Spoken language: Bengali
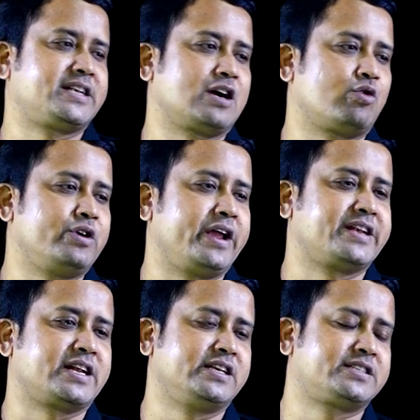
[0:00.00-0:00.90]
এইটা গুণ
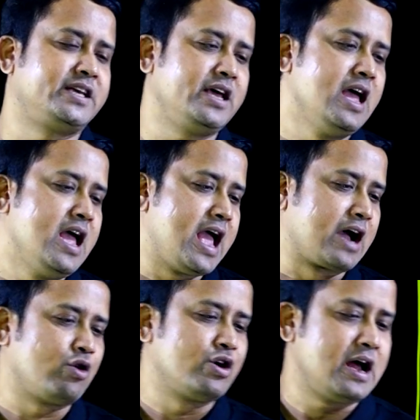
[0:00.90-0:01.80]
এইটা লিখছি
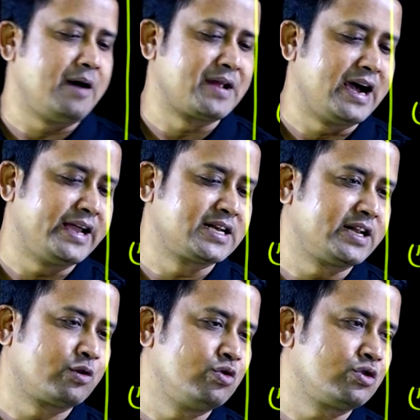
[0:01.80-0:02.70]
এখন আমরা
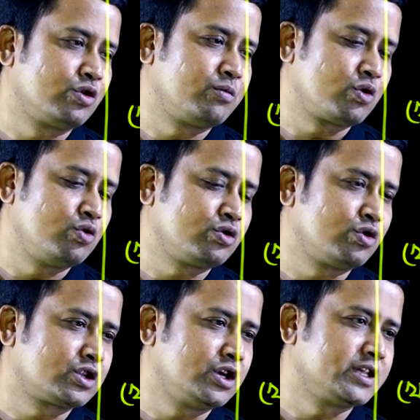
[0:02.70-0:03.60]
এটারে গুণ করব গুণ
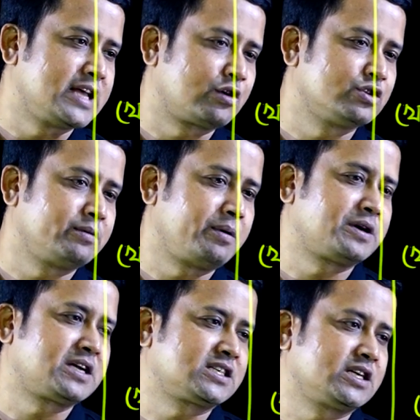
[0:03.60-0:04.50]
করতে হলে দেখো যে
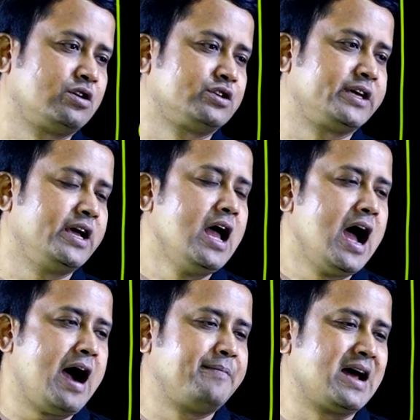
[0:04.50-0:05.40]
ব্যাপারটা সেটা হলো যে
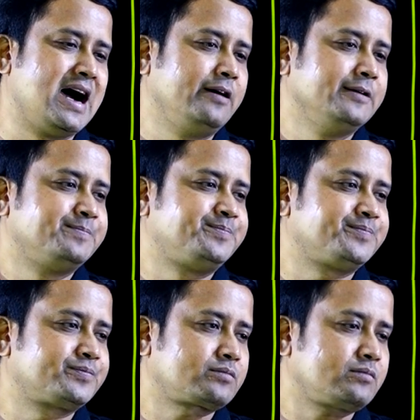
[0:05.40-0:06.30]
আমরা
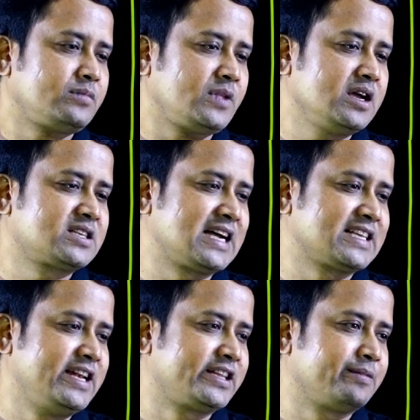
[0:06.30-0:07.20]

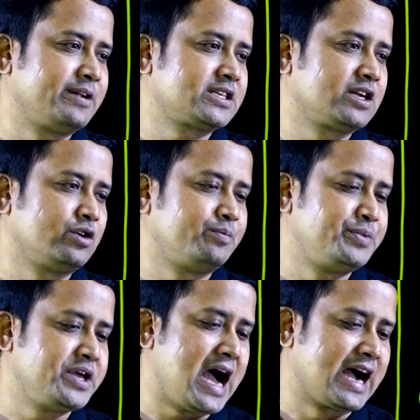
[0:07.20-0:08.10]
সাজায় লিখতে পারি সেটা হলো
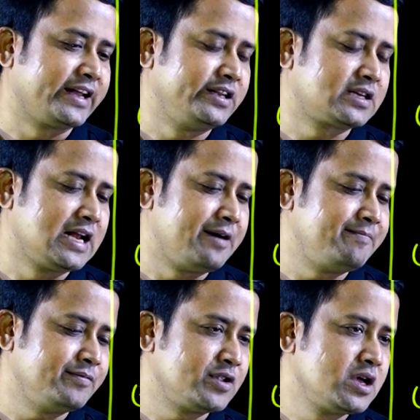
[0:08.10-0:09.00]
বি আগে লিখলাম
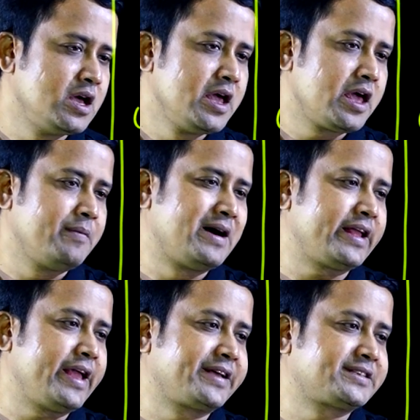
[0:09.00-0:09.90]
এবার
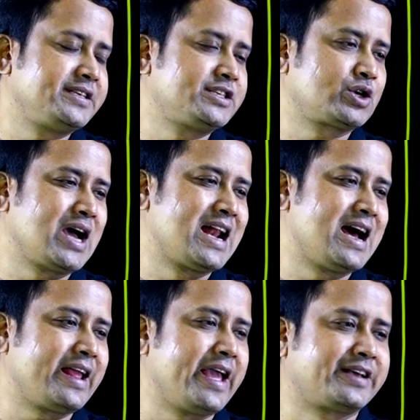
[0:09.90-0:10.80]
এক্স স্কোয়ার
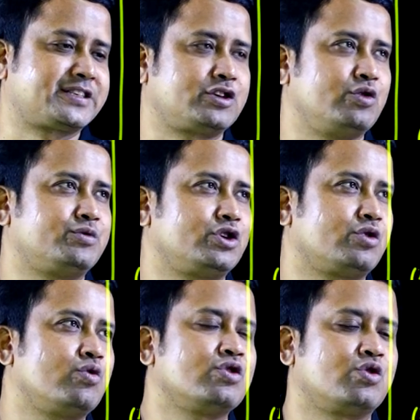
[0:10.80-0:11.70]
আর এক্স কিউব যদি
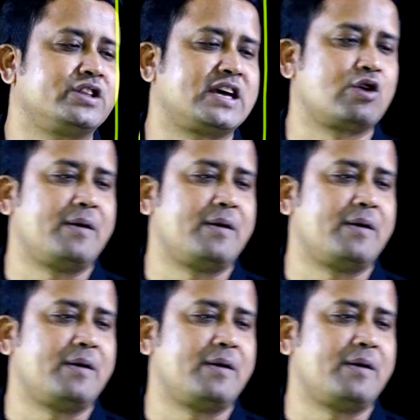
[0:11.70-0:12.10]
গুণ করি দেখো